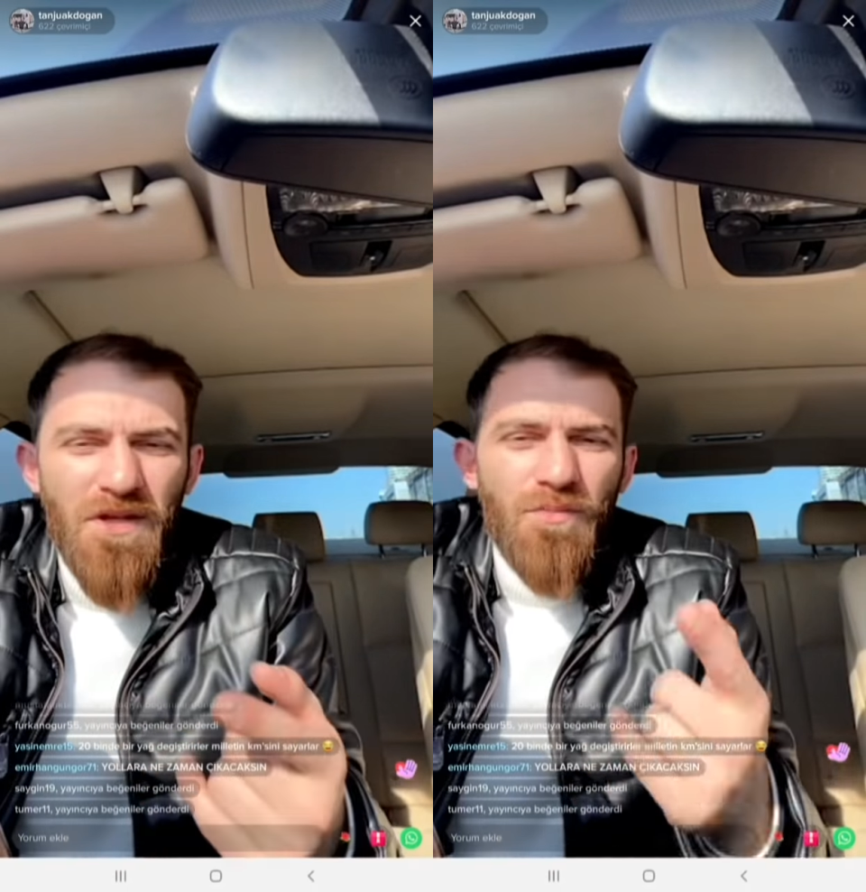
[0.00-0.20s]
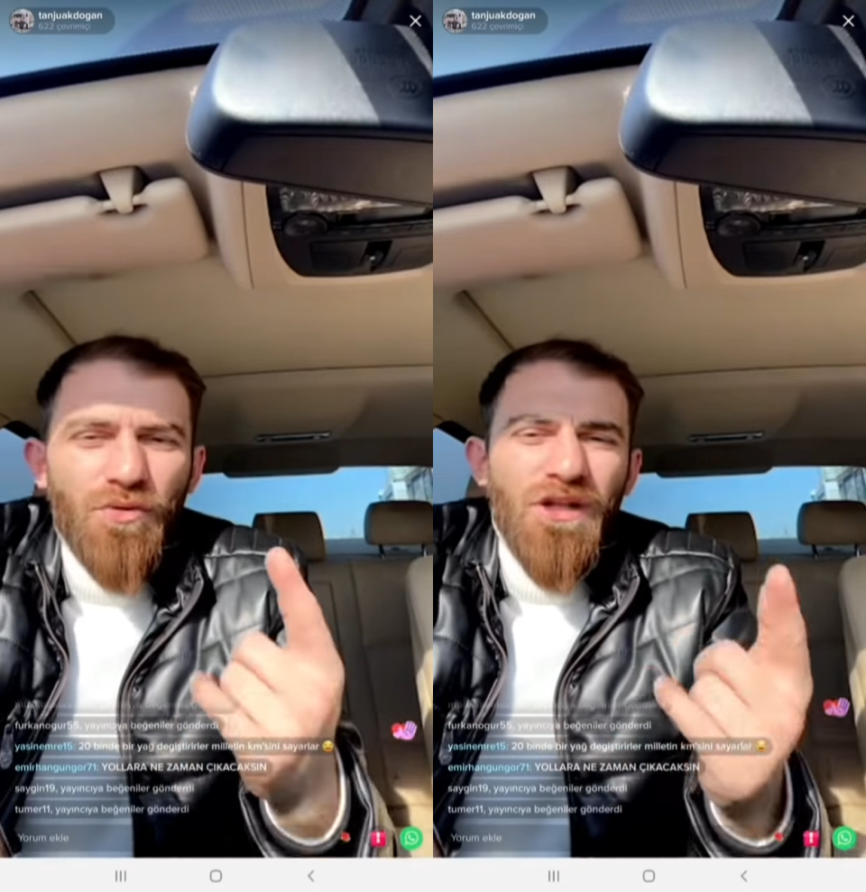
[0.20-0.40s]

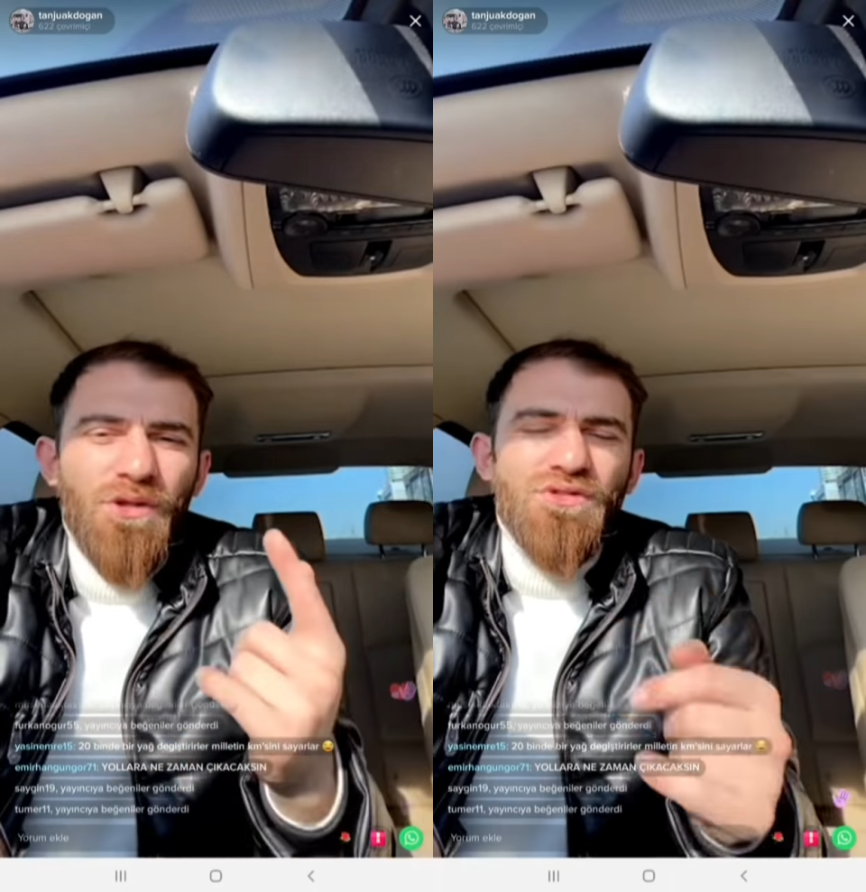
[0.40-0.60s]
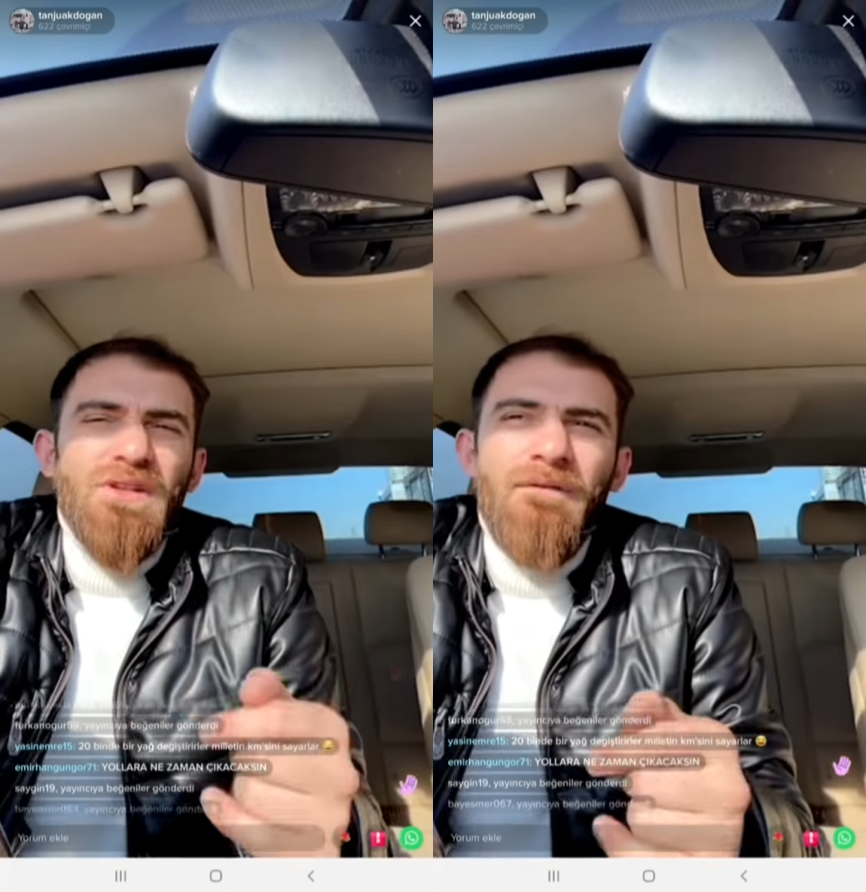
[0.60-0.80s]
model
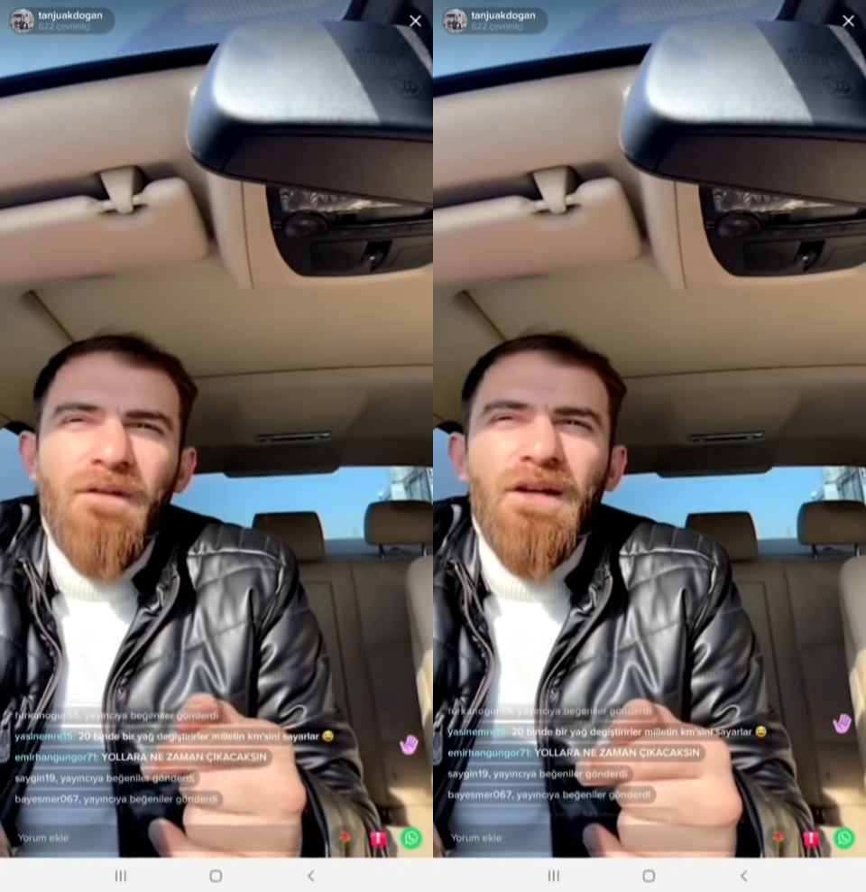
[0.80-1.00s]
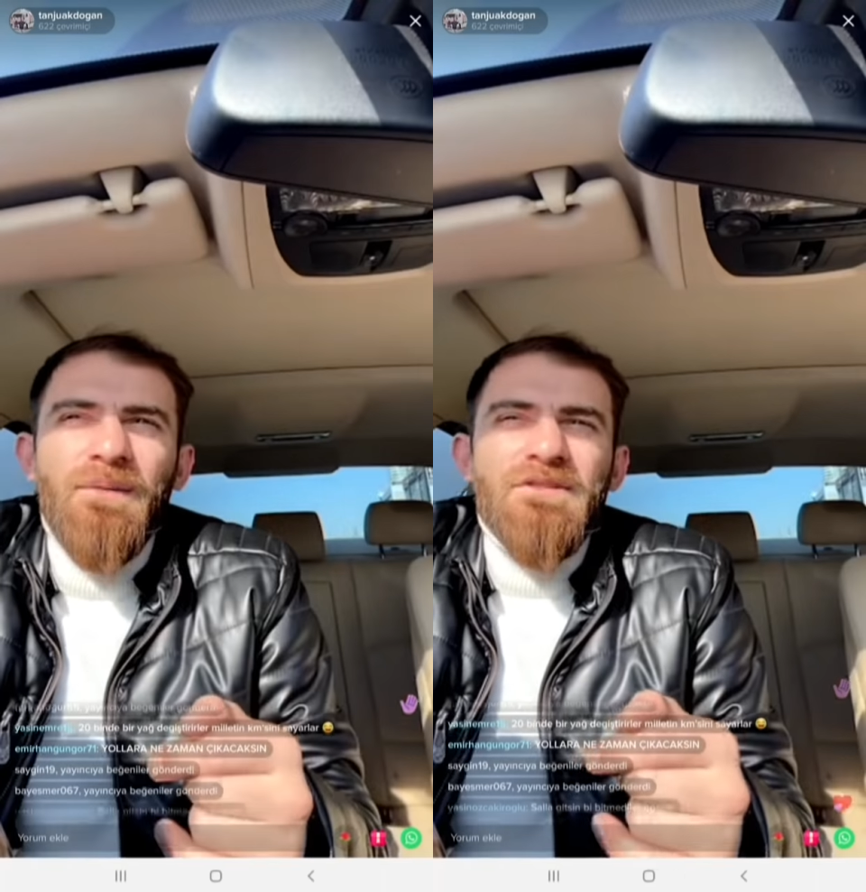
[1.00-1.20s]
yüksek
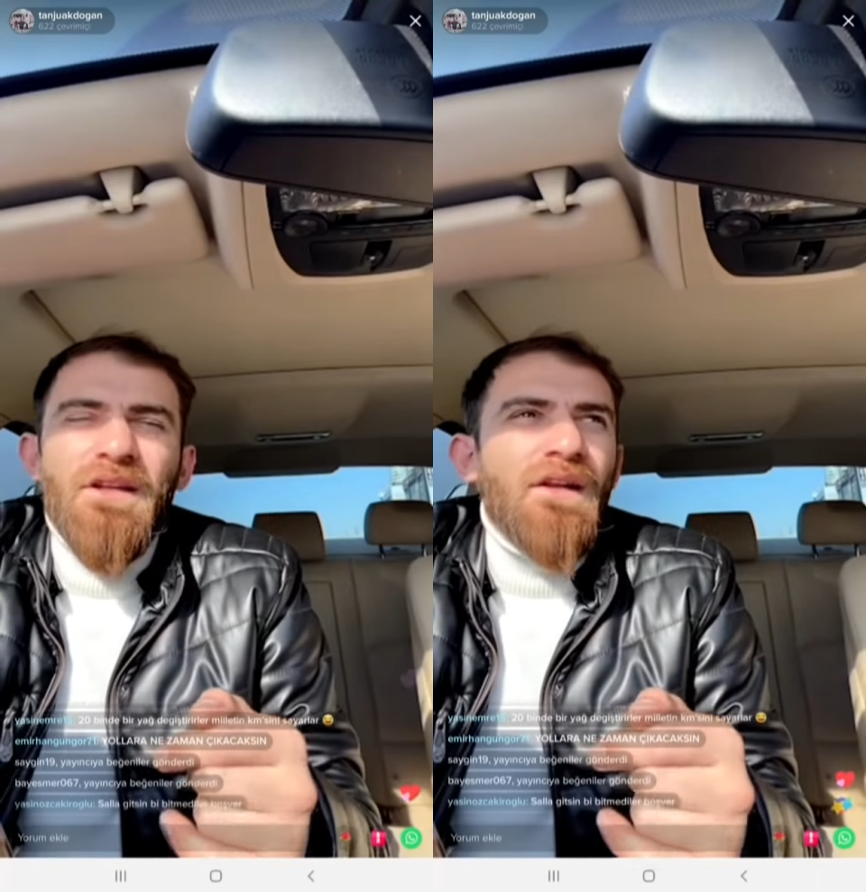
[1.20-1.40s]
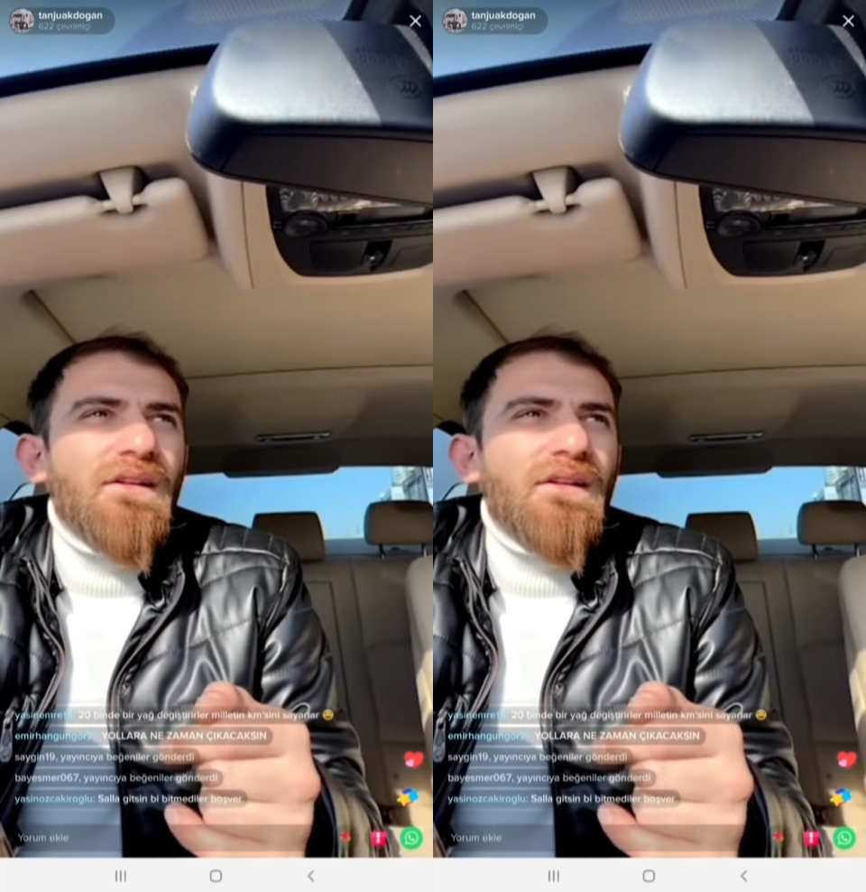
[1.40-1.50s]
verelim sana.